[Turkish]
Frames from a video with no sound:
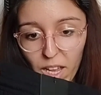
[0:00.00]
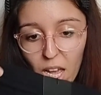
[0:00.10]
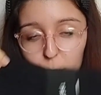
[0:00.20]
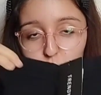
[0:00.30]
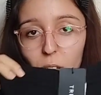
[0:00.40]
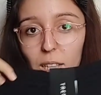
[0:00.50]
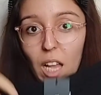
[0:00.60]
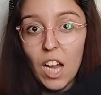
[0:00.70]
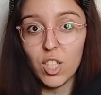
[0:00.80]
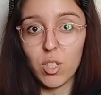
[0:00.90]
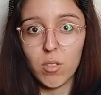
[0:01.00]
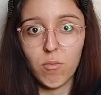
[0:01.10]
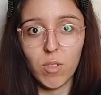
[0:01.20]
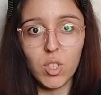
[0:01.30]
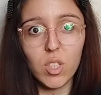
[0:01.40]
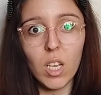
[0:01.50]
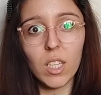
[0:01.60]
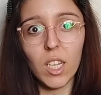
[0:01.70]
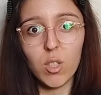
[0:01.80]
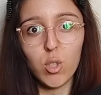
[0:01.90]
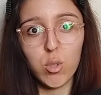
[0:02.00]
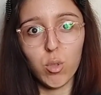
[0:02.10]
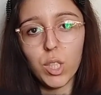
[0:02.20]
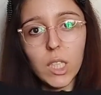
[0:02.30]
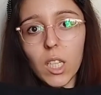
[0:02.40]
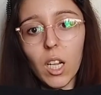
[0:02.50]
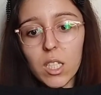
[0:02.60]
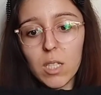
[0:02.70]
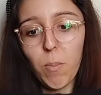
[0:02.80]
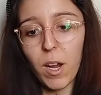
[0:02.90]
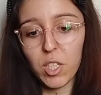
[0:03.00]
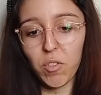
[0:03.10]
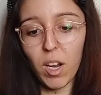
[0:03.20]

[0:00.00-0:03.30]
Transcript: baya. Bu da large. Ve cidden geniş duruyor. İyi ki large sipariş